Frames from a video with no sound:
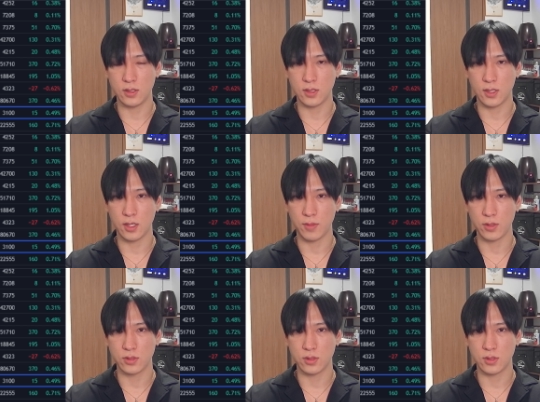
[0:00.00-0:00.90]
線ラインまでの
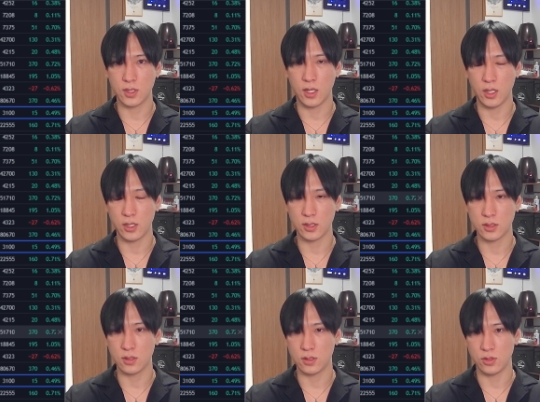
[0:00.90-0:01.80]
修正が入りやす
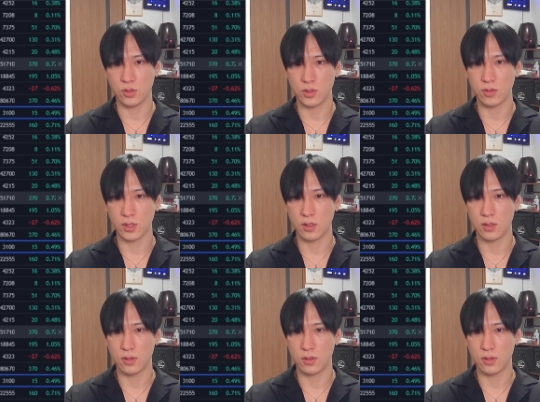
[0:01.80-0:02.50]
いっていう状況になって。